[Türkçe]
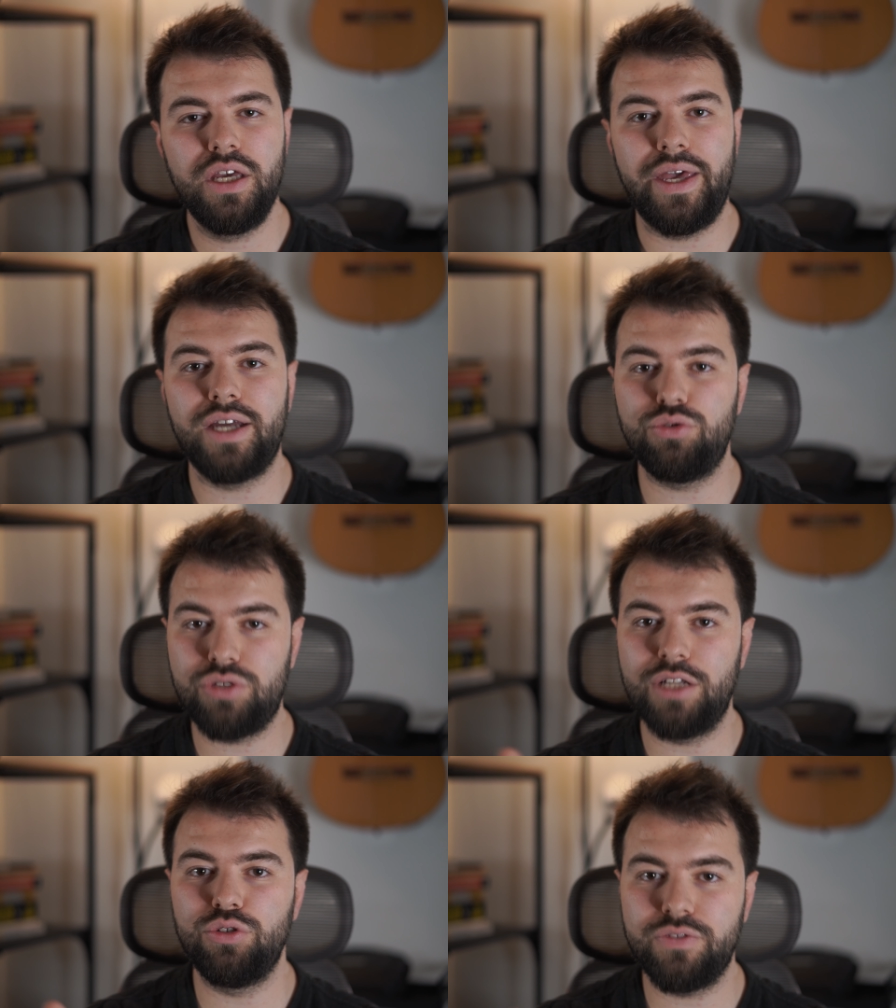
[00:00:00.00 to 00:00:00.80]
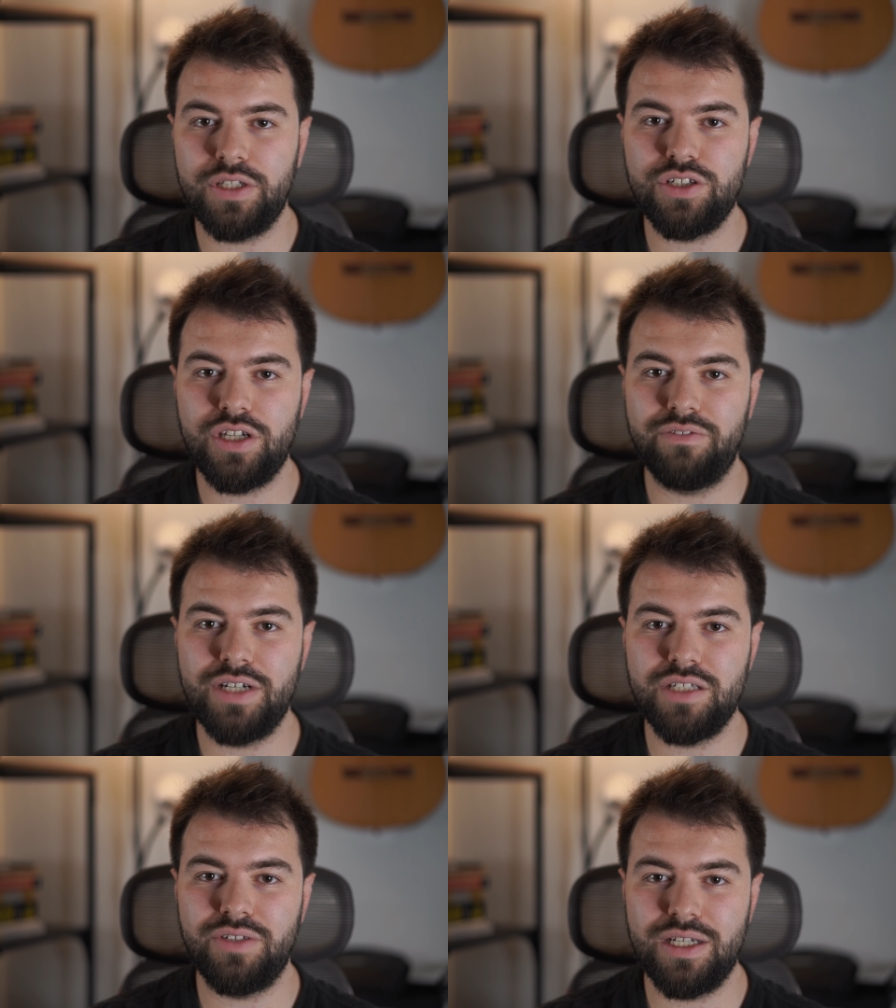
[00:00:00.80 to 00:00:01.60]
Eğer Düsseldorf'ta yaşayan
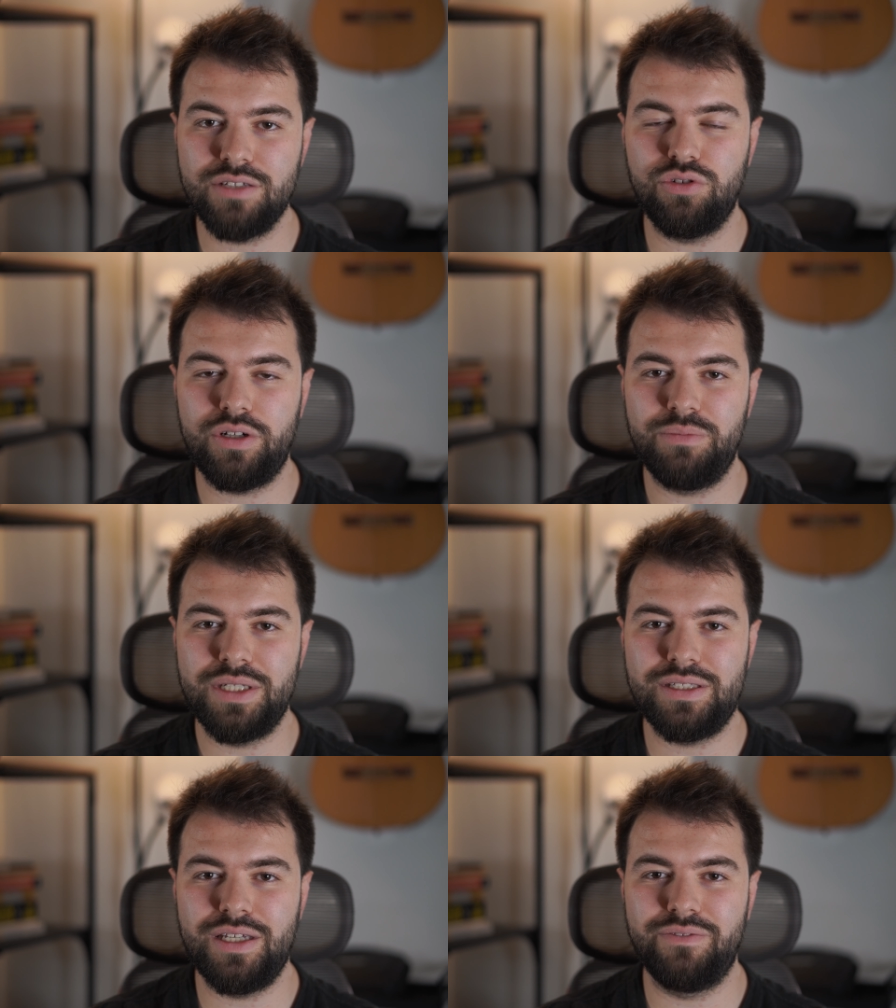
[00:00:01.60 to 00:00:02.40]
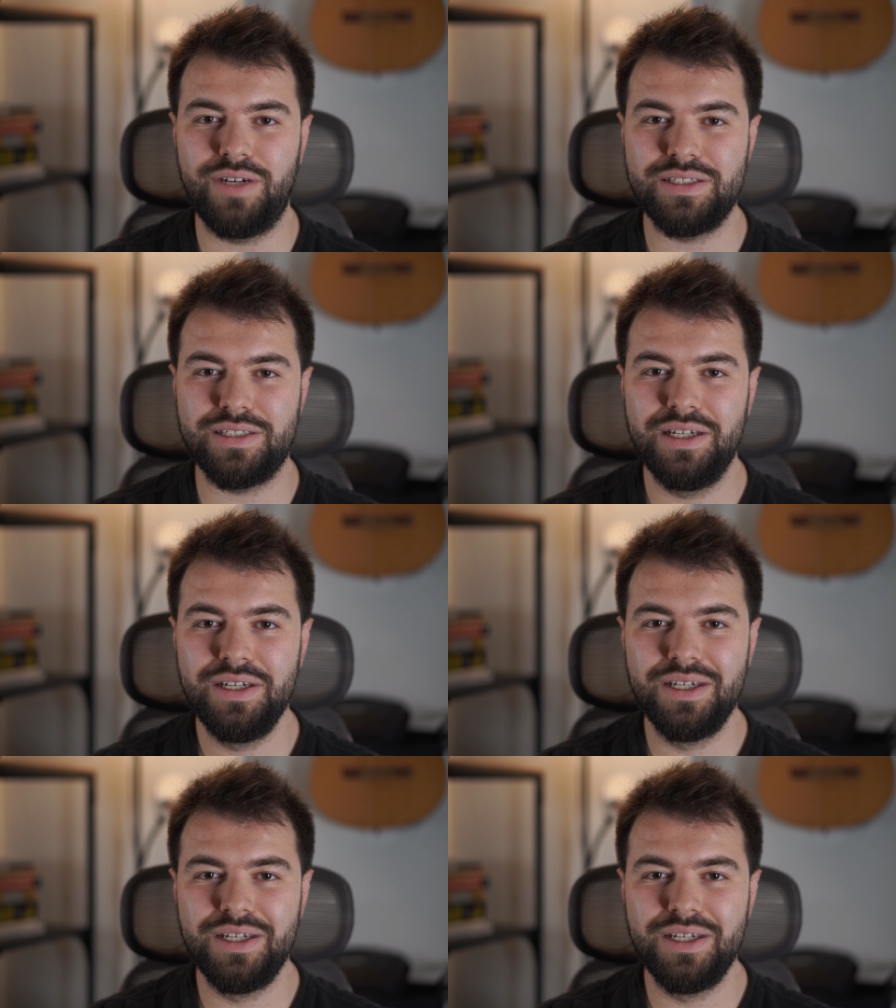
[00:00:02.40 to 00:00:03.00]
varsa ve dans öğrenmek isteyen varsa